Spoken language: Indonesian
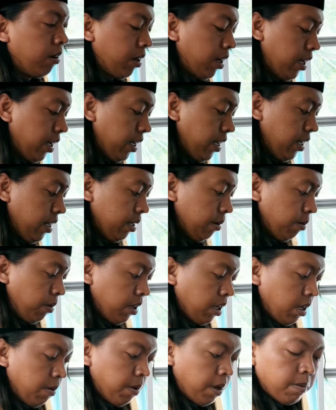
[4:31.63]
oke
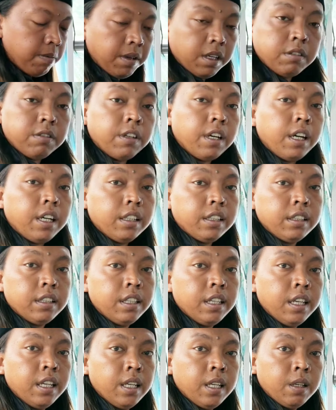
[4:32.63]
semoga bermanfaat
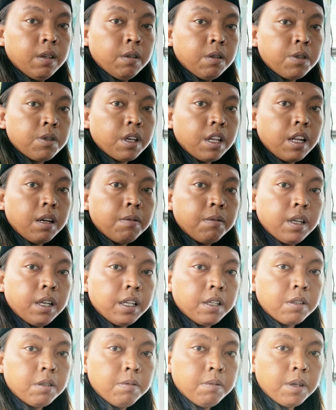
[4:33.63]

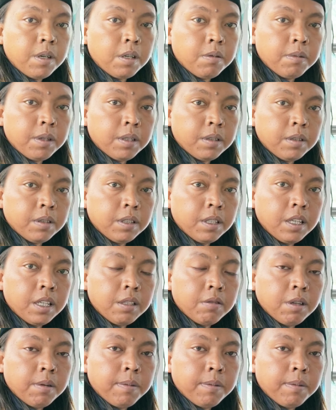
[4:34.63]
Assalamualaikum warahmatullahi